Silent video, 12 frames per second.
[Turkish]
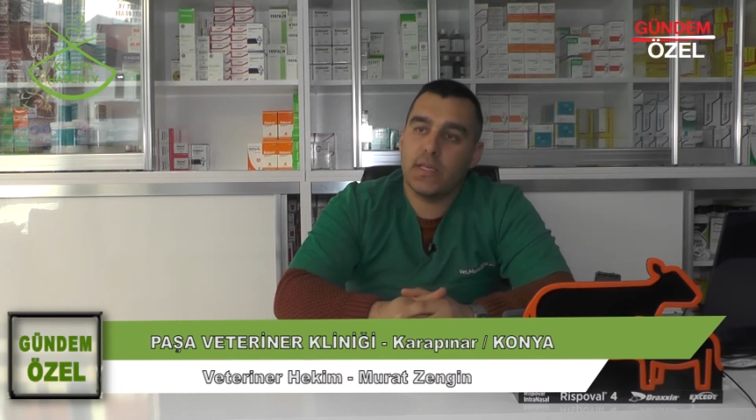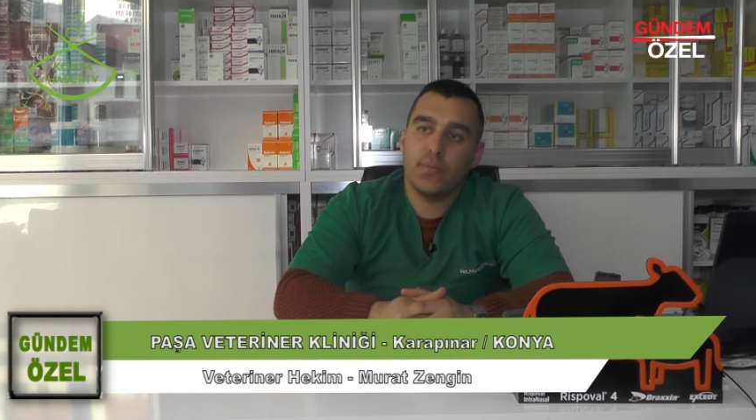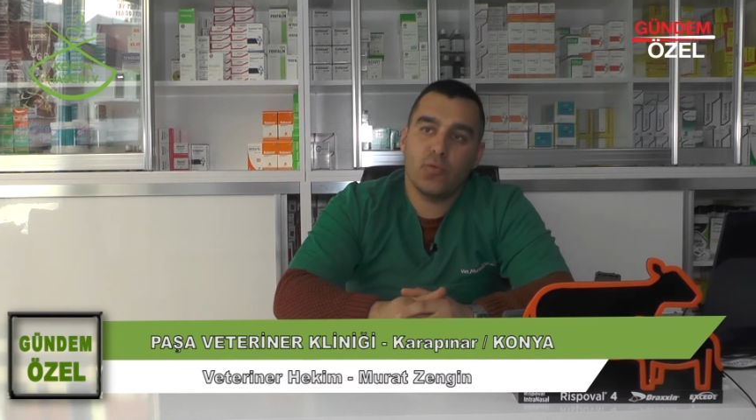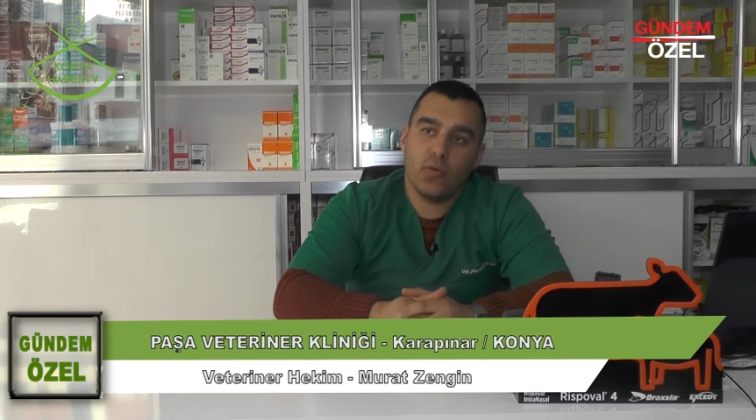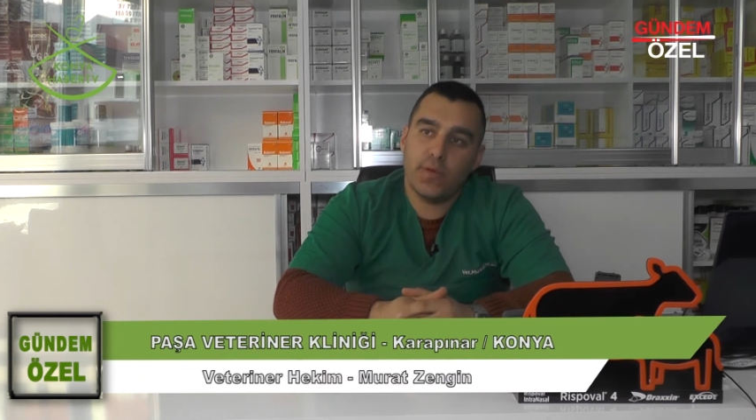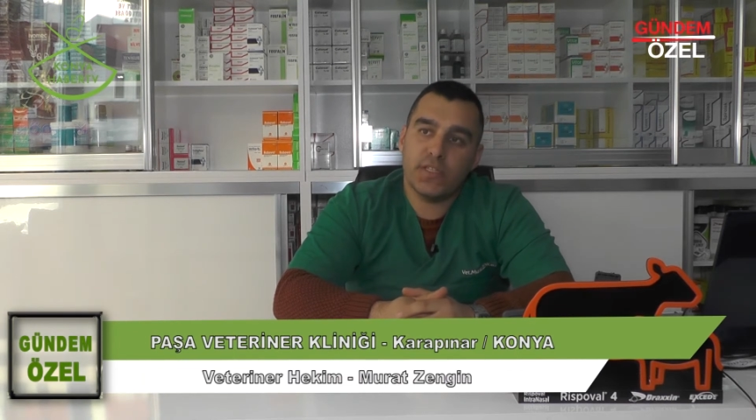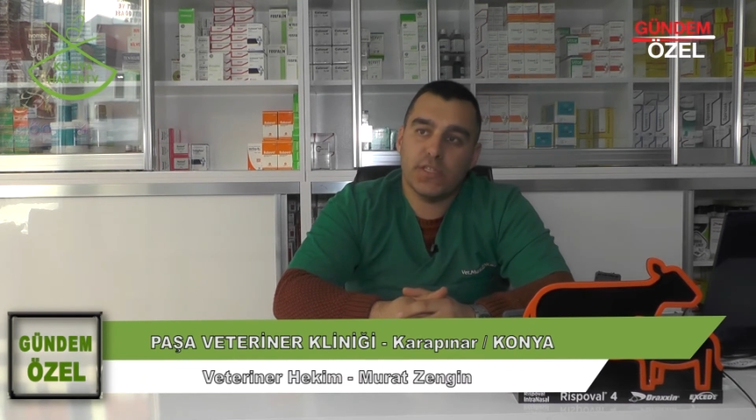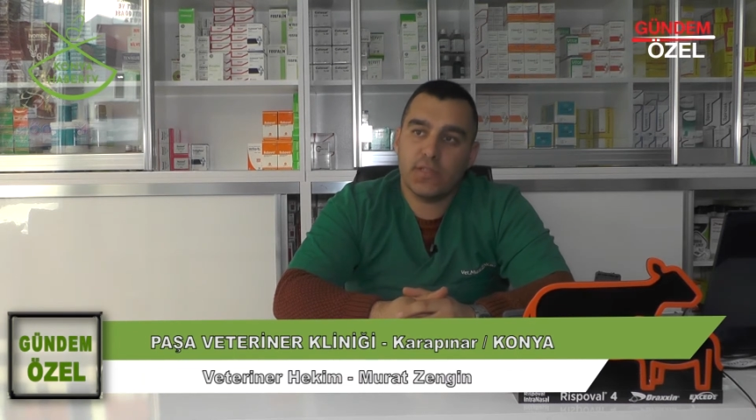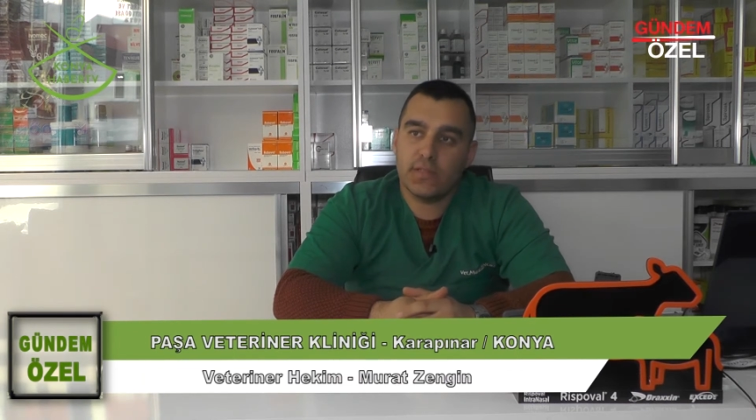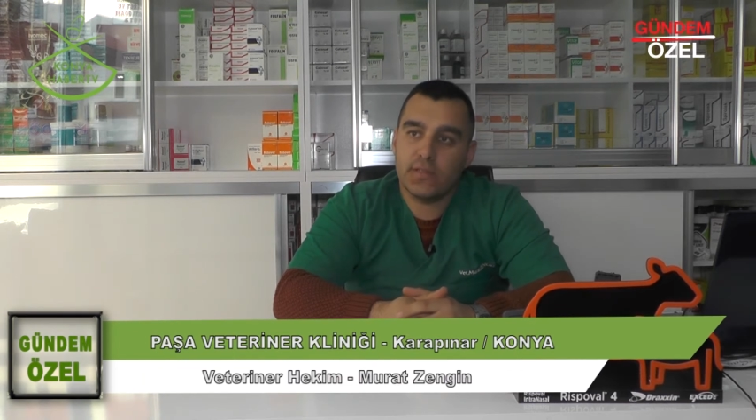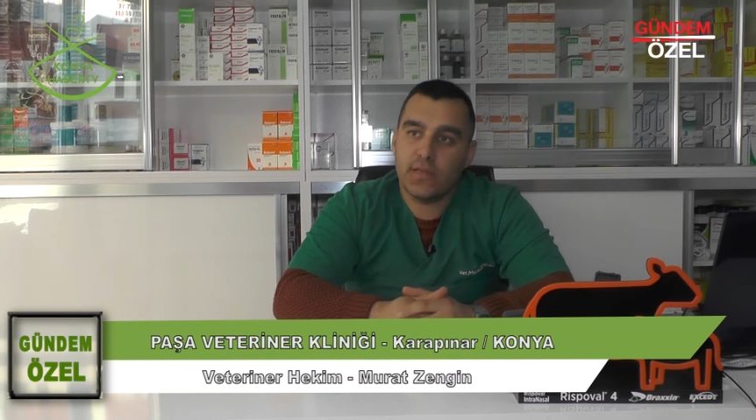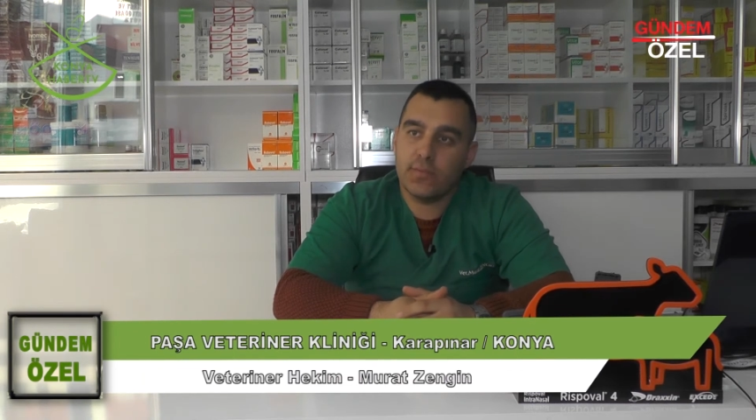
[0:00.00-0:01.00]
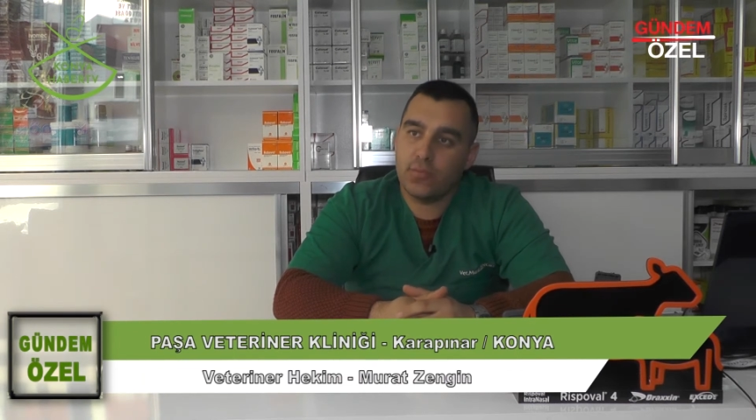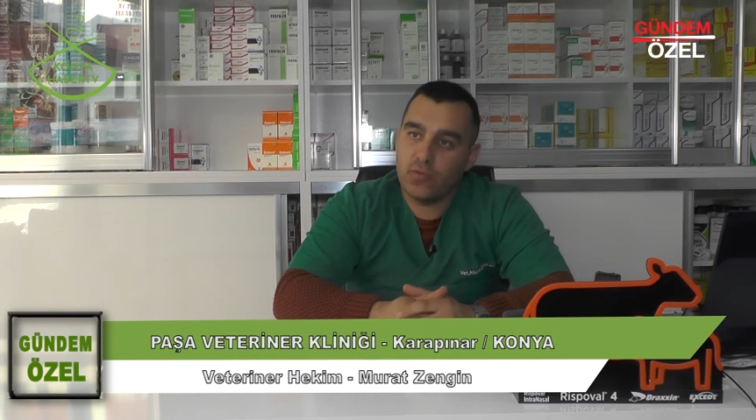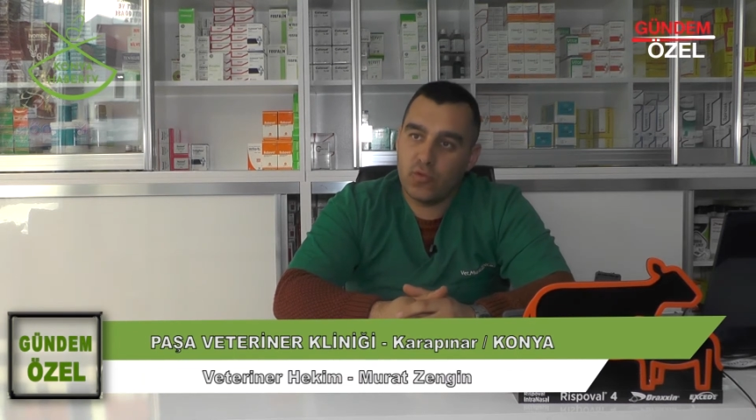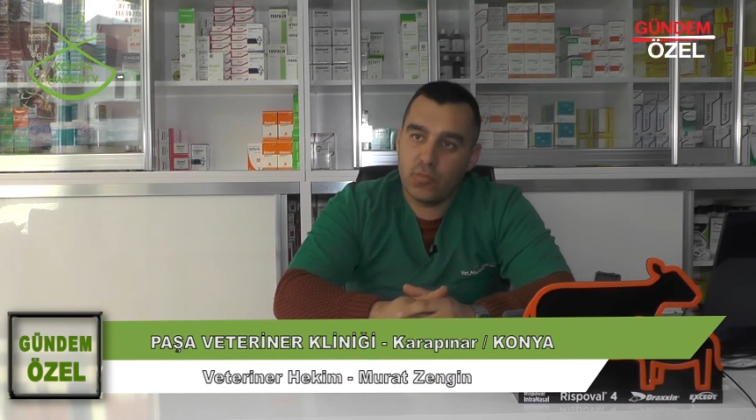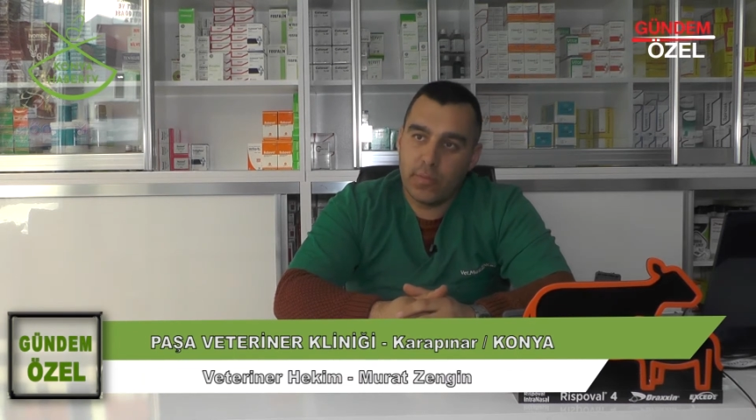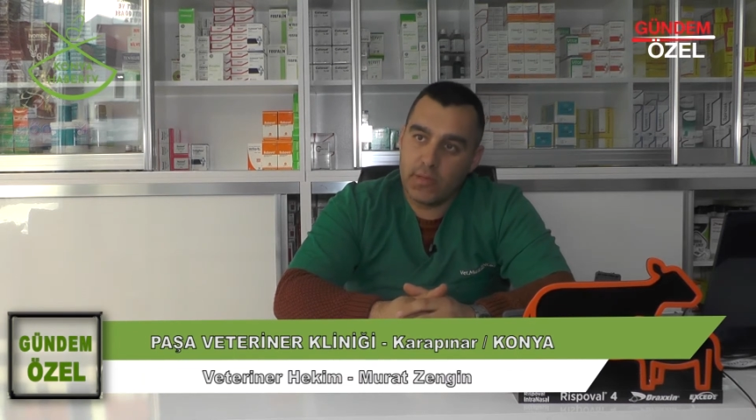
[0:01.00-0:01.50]
2015 yılında
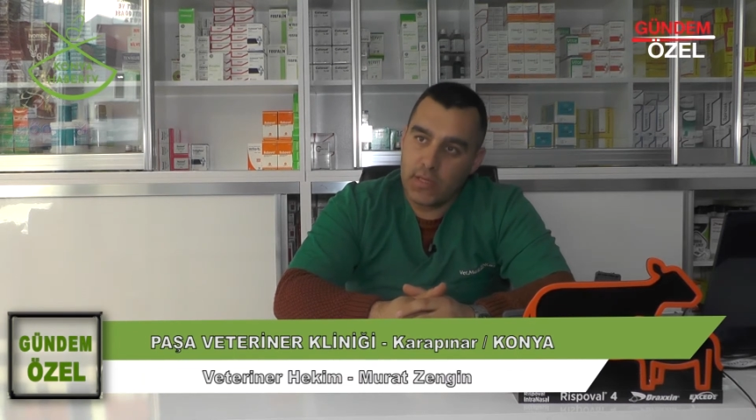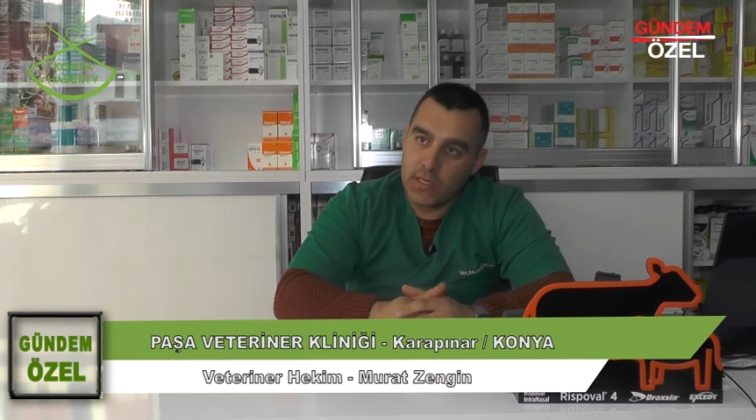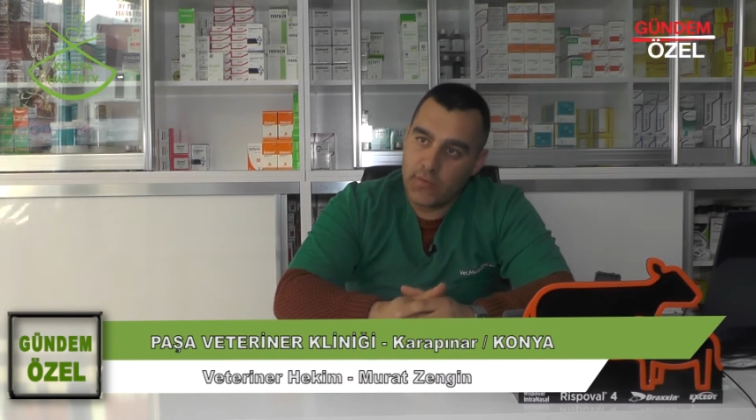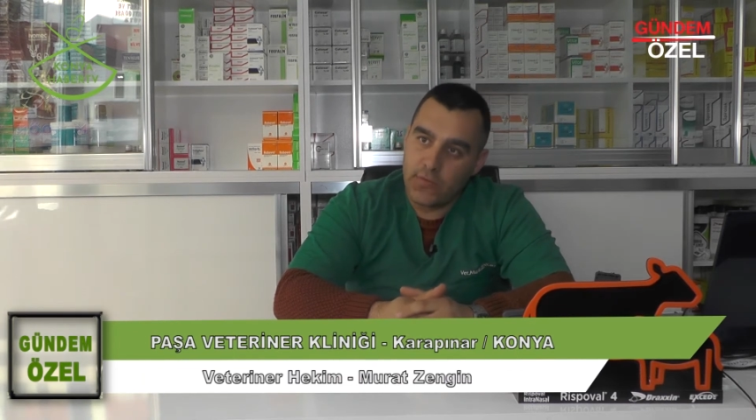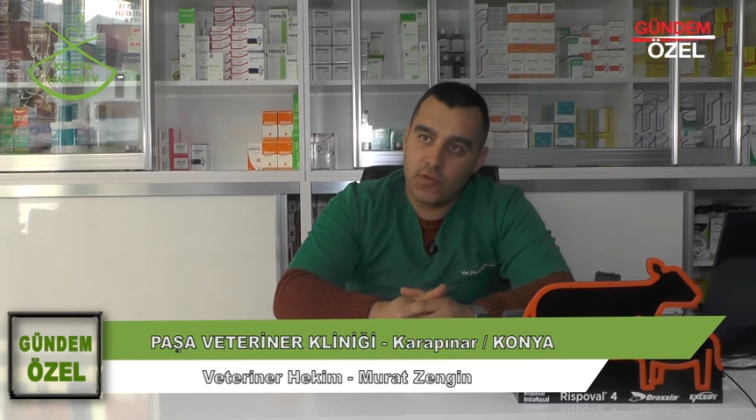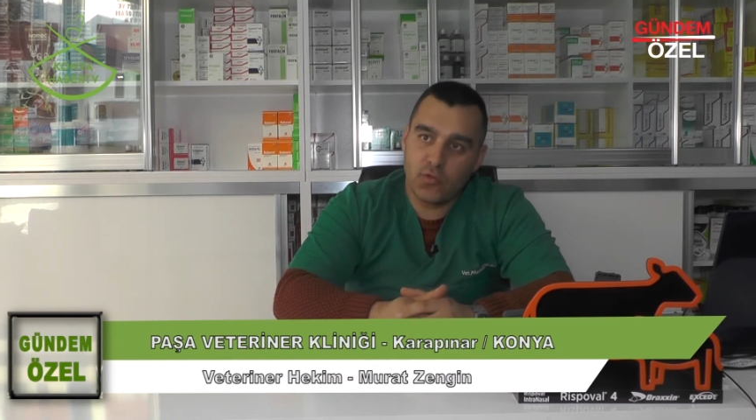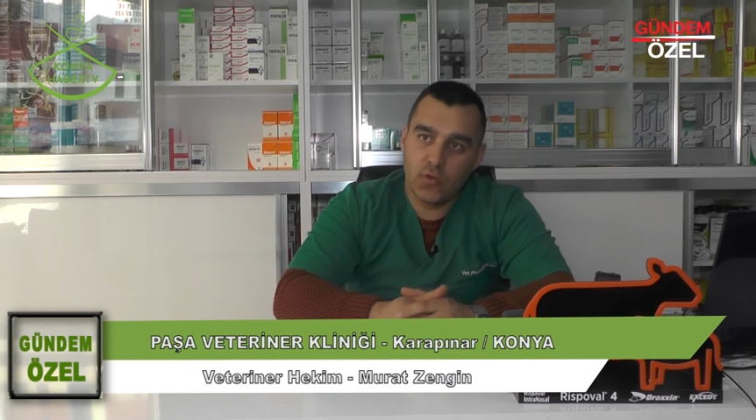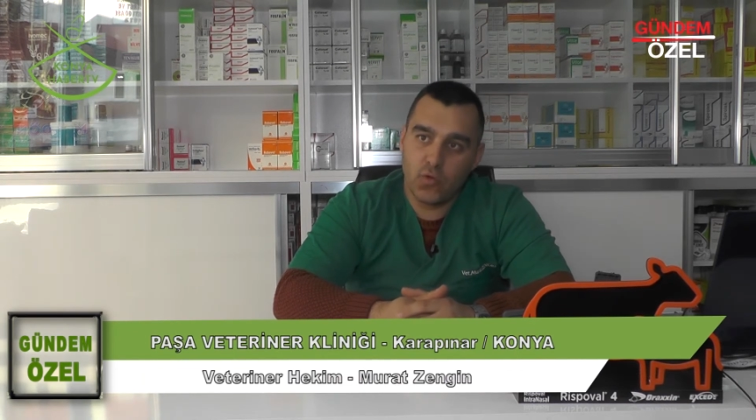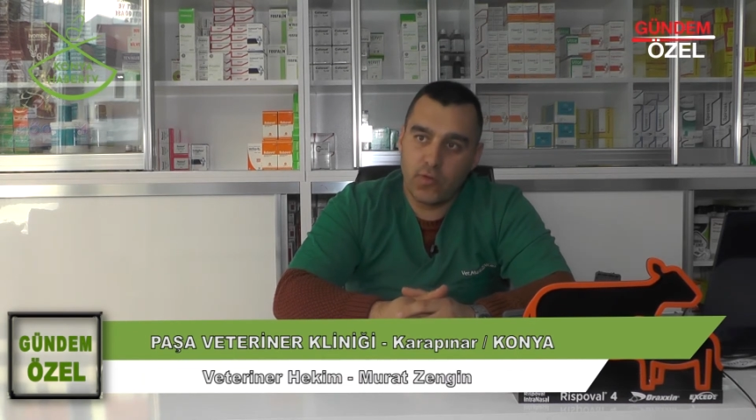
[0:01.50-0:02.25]
Burdur Mehmet Akif Ersoy